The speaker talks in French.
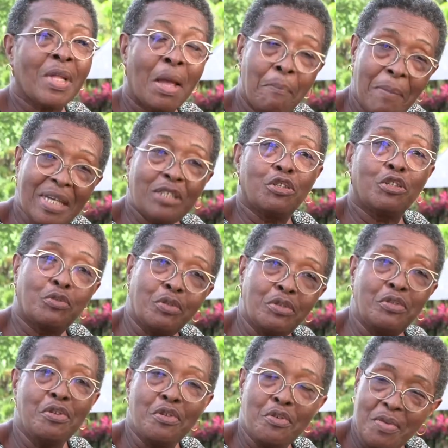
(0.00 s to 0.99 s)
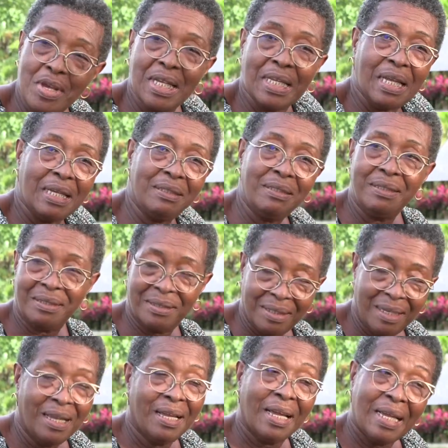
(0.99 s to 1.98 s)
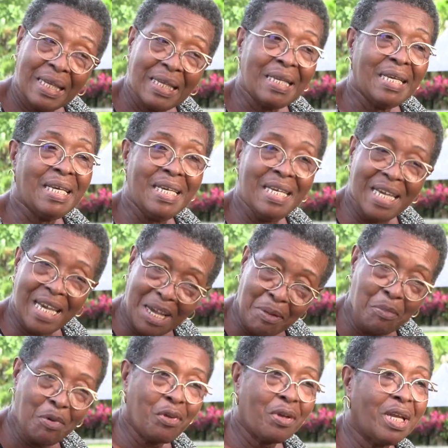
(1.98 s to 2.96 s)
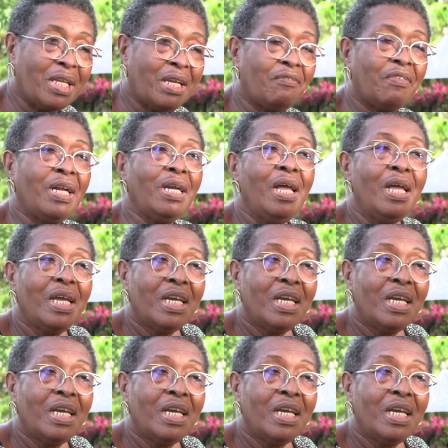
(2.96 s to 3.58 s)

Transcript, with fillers: Mais je suis une Guyanaise qui aime le carnaval.